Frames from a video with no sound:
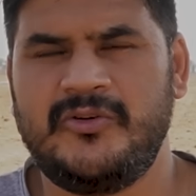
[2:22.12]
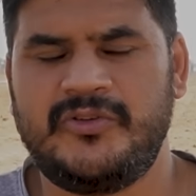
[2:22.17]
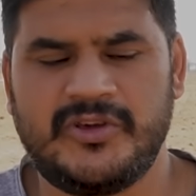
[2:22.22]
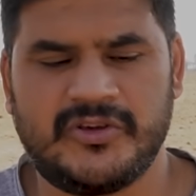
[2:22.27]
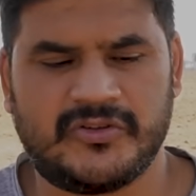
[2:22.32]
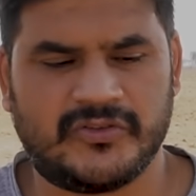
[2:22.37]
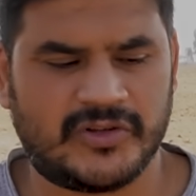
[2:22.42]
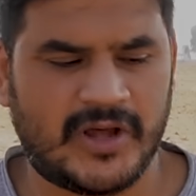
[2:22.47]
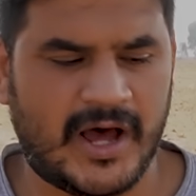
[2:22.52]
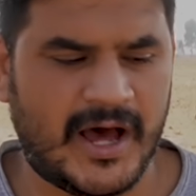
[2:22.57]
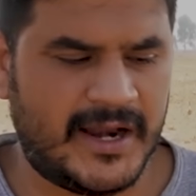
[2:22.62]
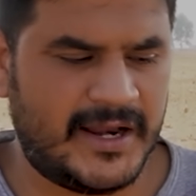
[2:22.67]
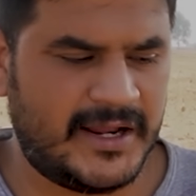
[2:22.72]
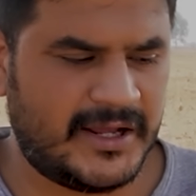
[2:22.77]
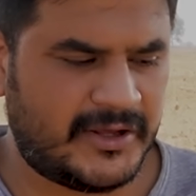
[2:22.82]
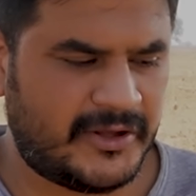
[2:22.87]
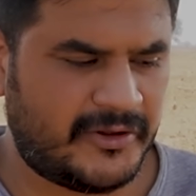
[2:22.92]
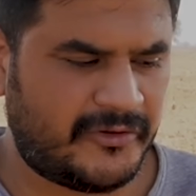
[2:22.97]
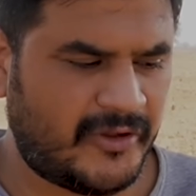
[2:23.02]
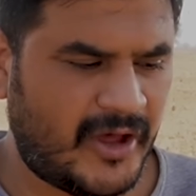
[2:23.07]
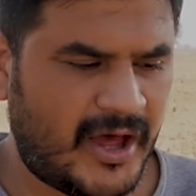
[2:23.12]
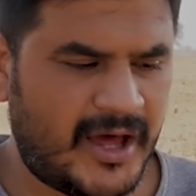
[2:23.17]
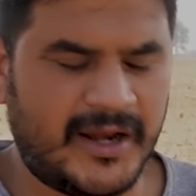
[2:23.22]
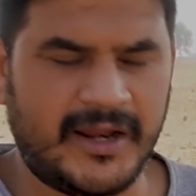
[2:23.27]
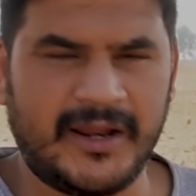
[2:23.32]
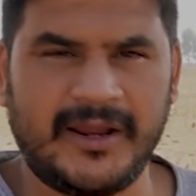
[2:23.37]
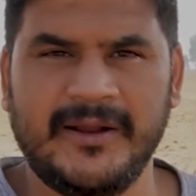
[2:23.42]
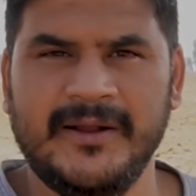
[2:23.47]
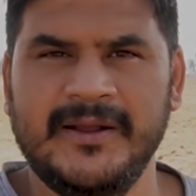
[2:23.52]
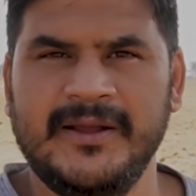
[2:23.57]
ये सारे के
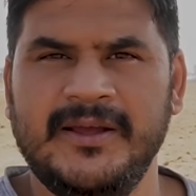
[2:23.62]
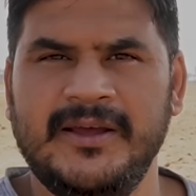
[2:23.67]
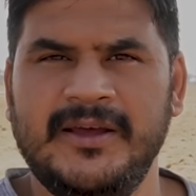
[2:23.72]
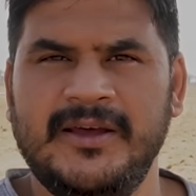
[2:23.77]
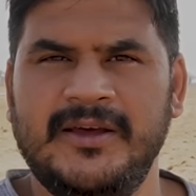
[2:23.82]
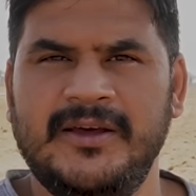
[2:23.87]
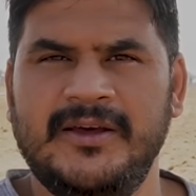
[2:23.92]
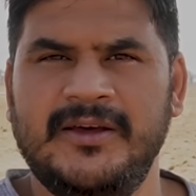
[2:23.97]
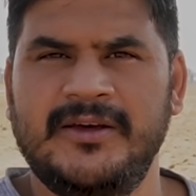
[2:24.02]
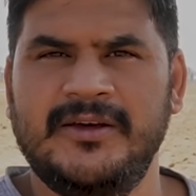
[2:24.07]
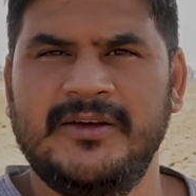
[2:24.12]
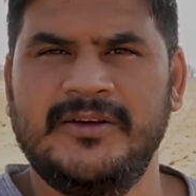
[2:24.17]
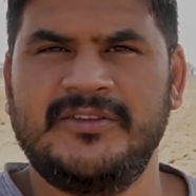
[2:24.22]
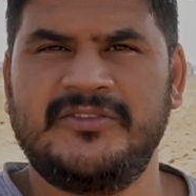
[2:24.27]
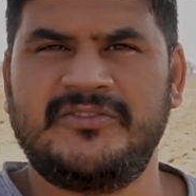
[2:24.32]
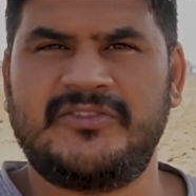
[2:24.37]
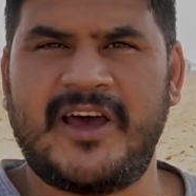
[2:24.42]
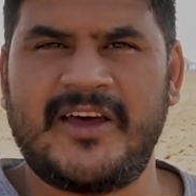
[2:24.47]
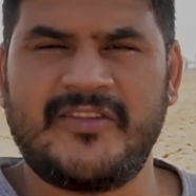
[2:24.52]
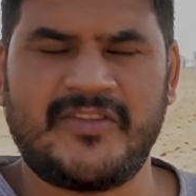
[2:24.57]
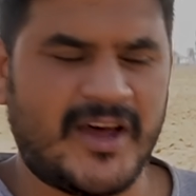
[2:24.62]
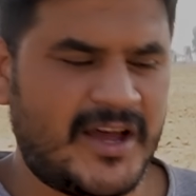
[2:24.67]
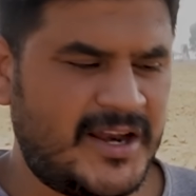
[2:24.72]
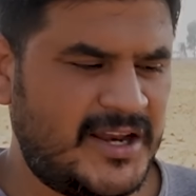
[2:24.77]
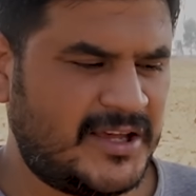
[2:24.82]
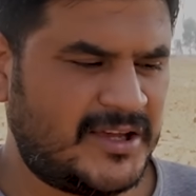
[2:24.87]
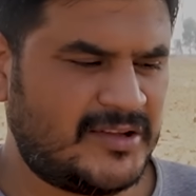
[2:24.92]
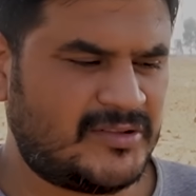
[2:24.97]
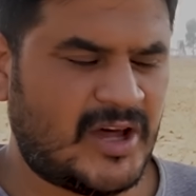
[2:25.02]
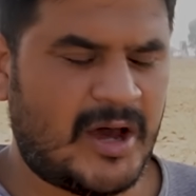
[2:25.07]
सारे
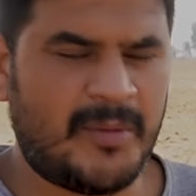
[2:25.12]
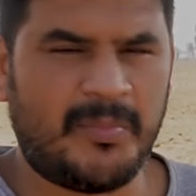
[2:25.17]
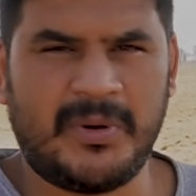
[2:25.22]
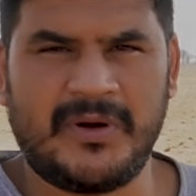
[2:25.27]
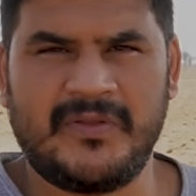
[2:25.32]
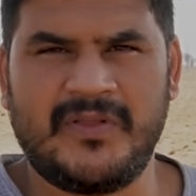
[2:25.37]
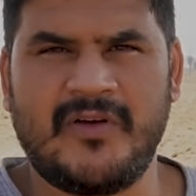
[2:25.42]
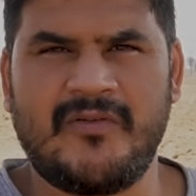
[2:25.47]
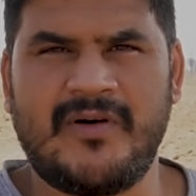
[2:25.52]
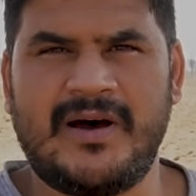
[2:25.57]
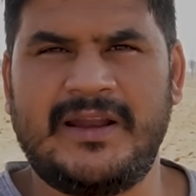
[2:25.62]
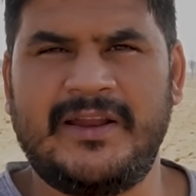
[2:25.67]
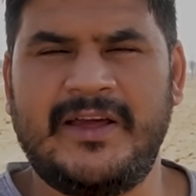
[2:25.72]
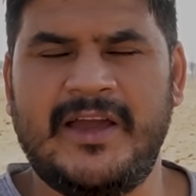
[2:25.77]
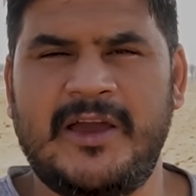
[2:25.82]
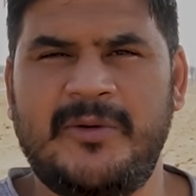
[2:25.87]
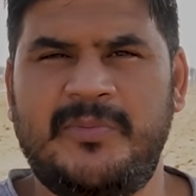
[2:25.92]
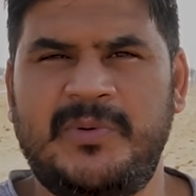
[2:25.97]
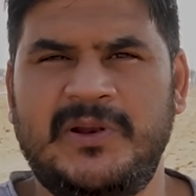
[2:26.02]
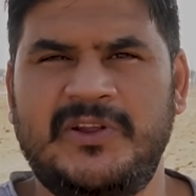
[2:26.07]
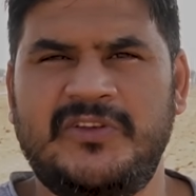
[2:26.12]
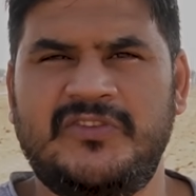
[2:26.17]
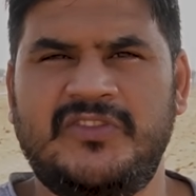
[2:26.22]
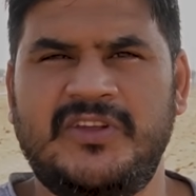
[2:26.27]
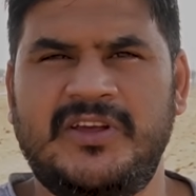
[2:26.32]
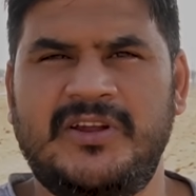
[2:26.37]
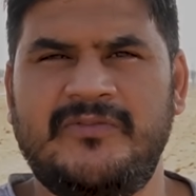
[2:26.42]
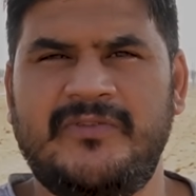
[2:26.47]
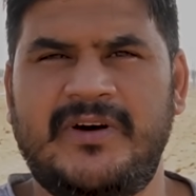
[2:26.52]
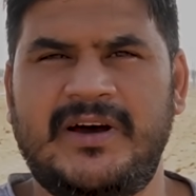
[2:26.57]
सैतानी किताब पढ़ने वाले हैं
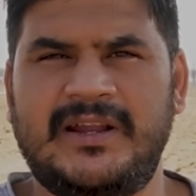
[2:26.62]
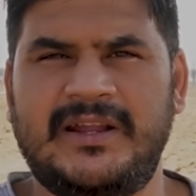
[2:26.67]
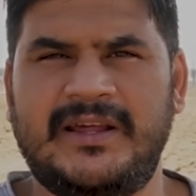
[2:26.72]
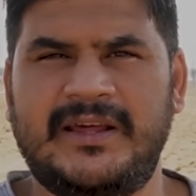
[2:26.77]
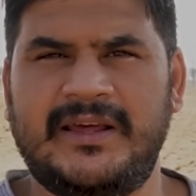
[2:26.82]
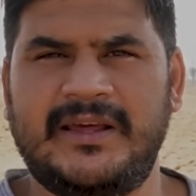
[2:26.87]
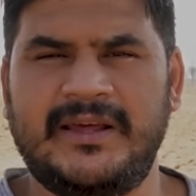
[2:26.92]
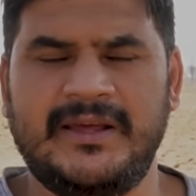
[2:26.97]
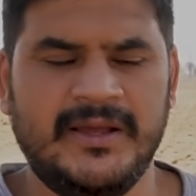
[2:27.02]
फ़िलिस्तीन वाले